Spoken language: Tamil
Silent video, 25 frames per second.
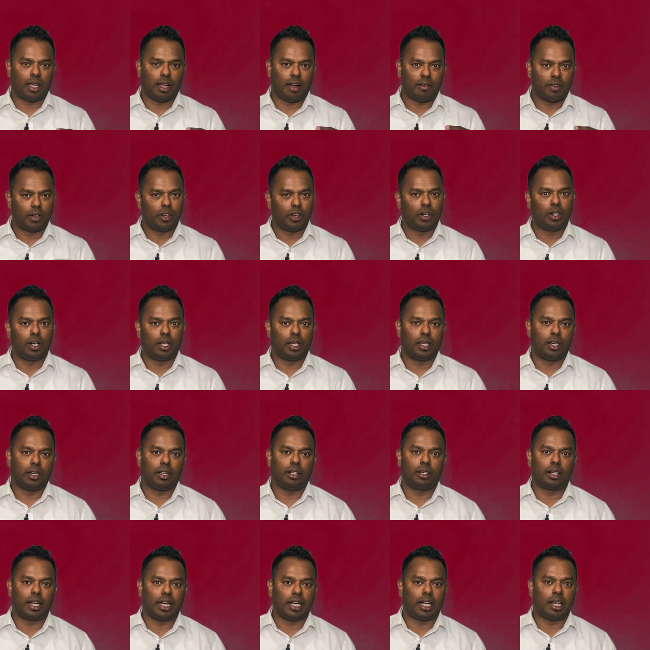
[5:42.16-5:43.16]
அவங்களோட
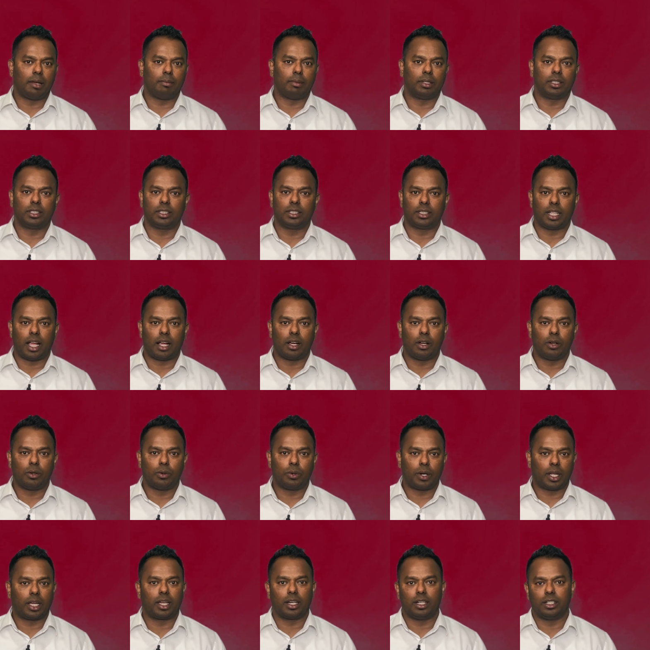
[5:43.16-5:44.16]
ரேட் டைம் வந்து நாங்கள்
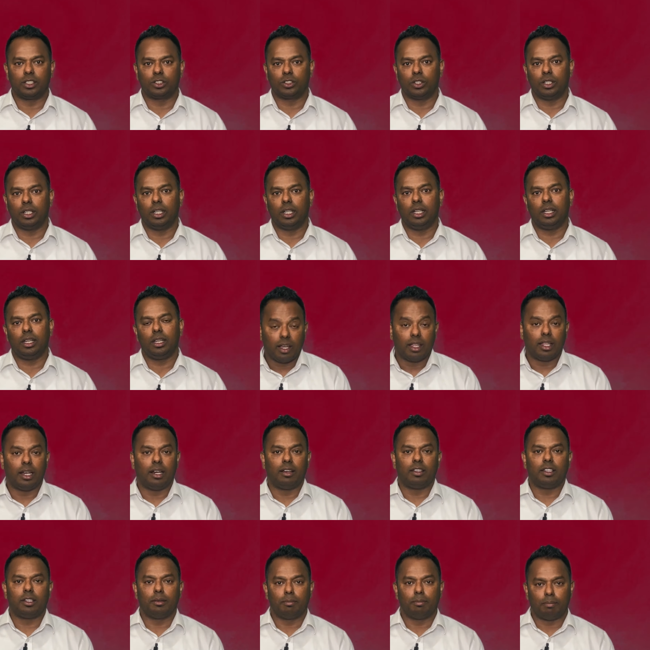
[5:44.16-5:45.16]
குறைக்கிறோன்னு சொல்லி
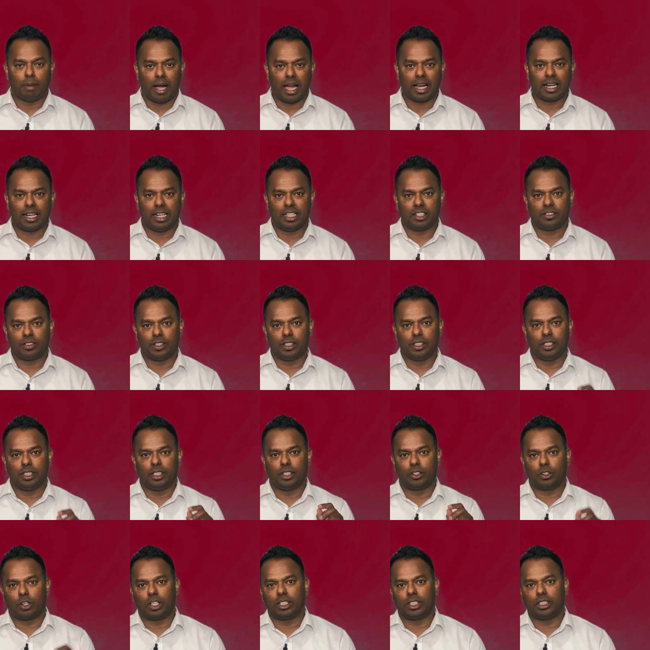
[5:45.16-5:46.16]
இதில் வந்து பாக்லெஸ் வந்து
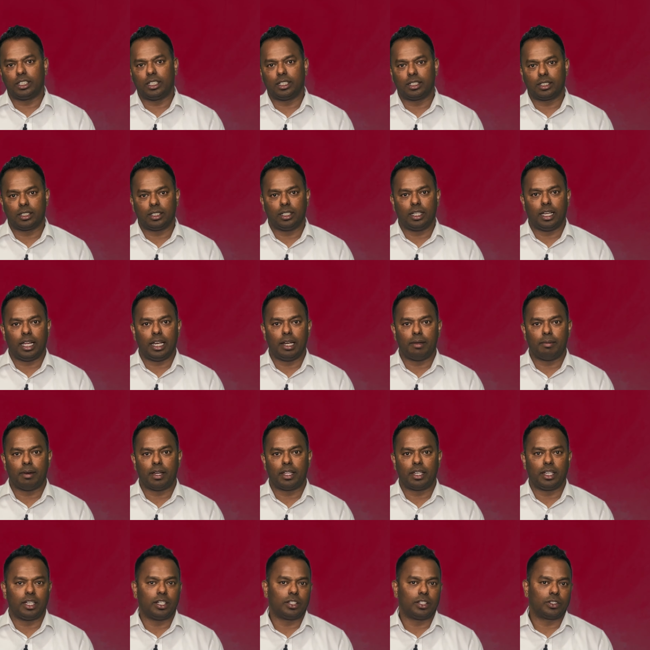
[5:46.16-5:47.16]
குறைச்சிருக்கு என்ன
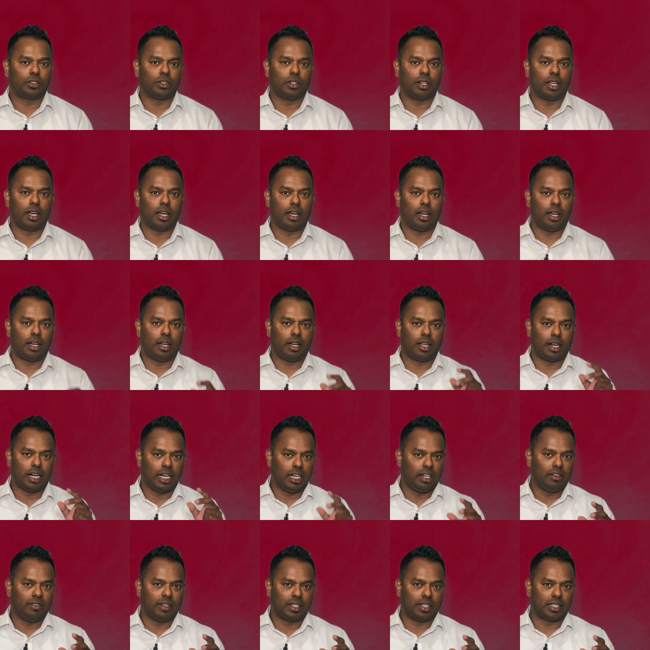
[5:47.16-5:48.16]
மாதிரின்னு சொன்னால்
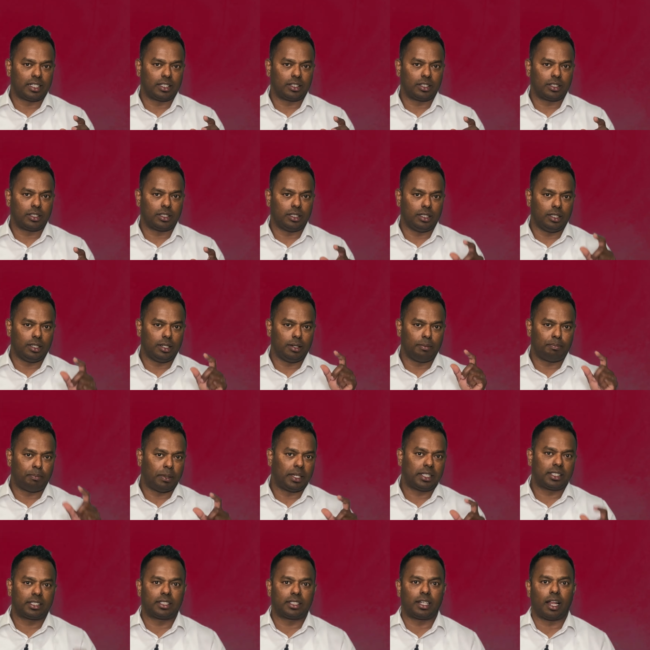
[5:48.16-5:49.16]
ரெண்டு வருஷத்துக்கு
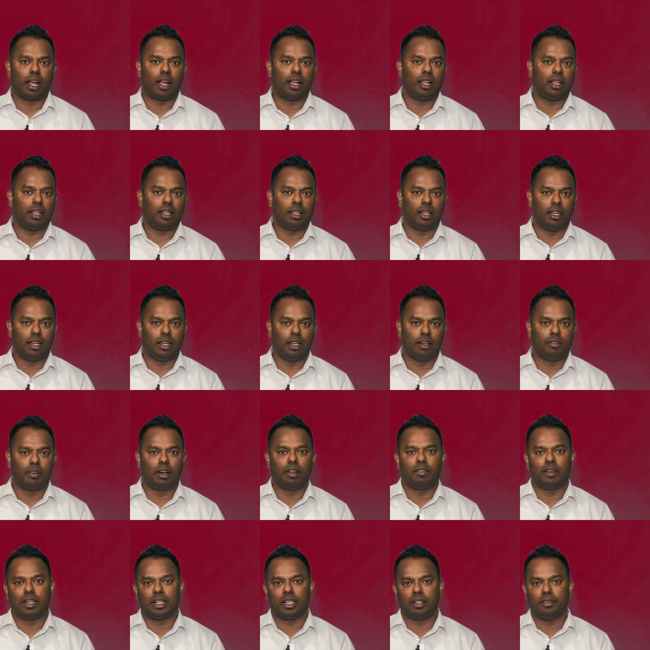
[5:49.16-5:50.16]
பிக்ஸ்டா
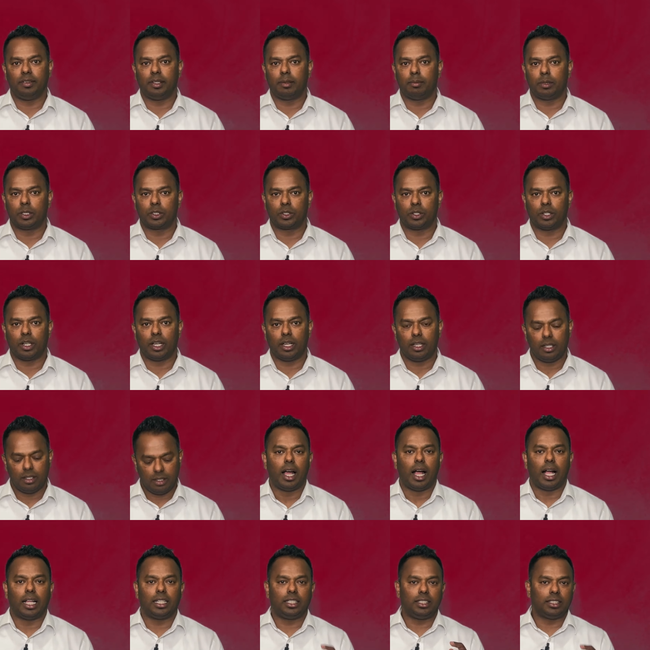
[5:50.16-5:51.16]
எவ்வளோ வட்டி வீதம்னு சொன்னால்
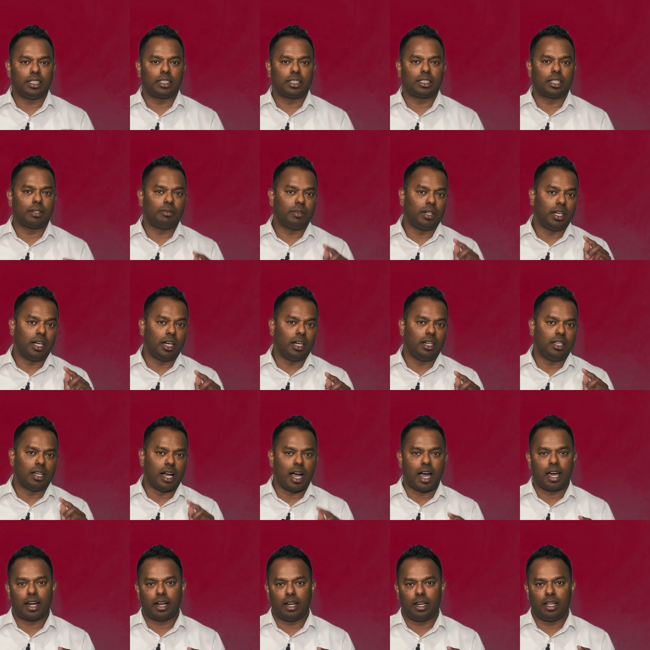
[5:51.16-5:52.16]
அஞ்சு தசம் ஏழு
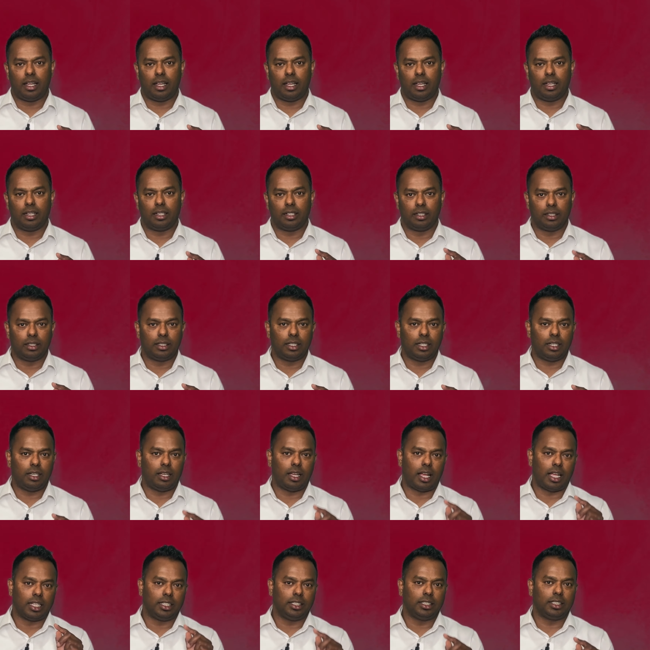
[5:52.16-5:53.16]
ஆறில் இருந்து
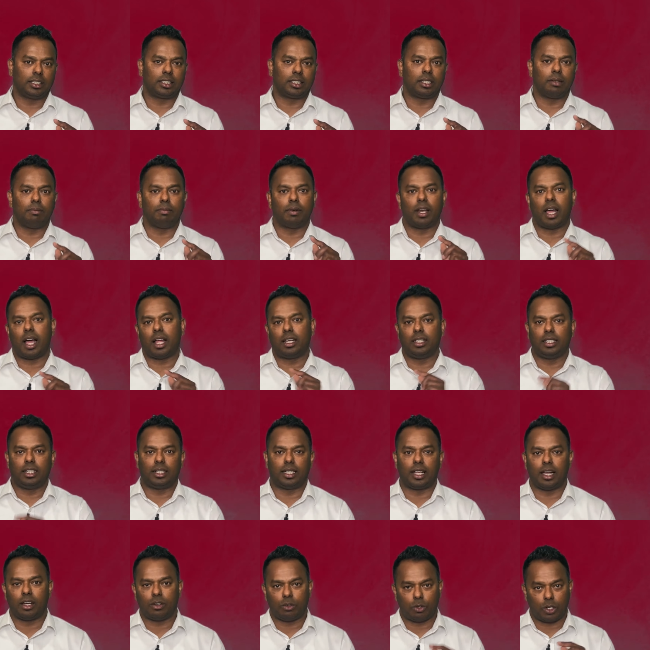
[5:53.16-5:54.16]
அஞ்சு தசம் நாலு
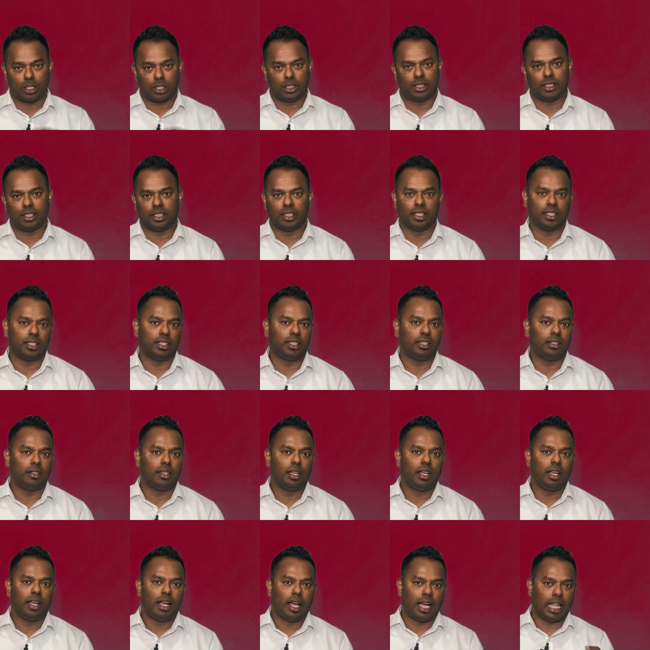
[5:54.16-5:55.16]
எட்டாக குறைச்சிருக்குது
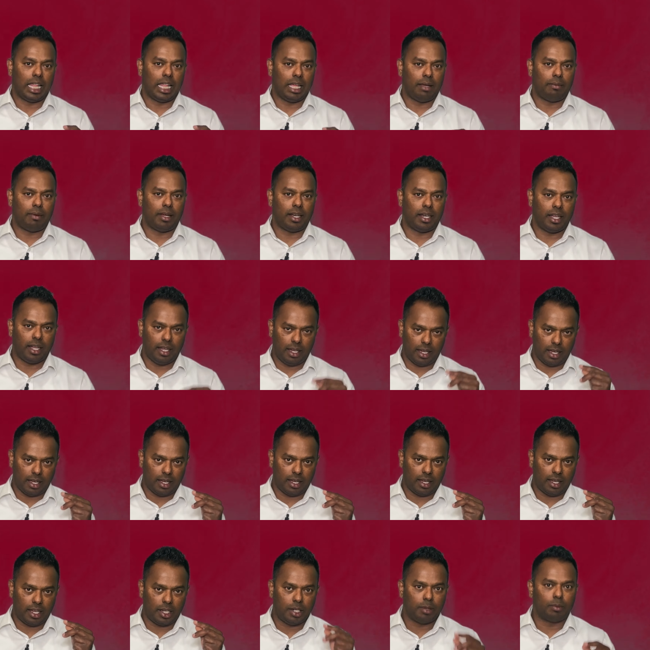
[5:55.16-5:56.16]
அதே மாதிரி
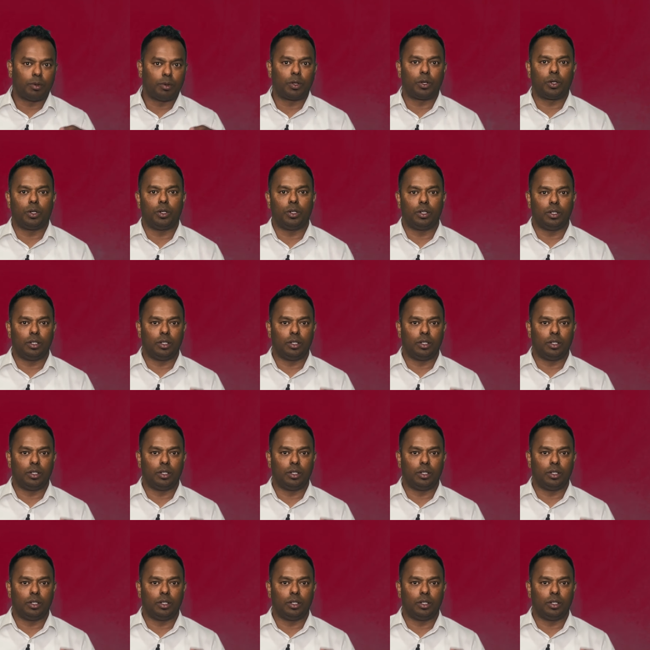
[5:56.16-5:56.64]
இன்னும் ஒரு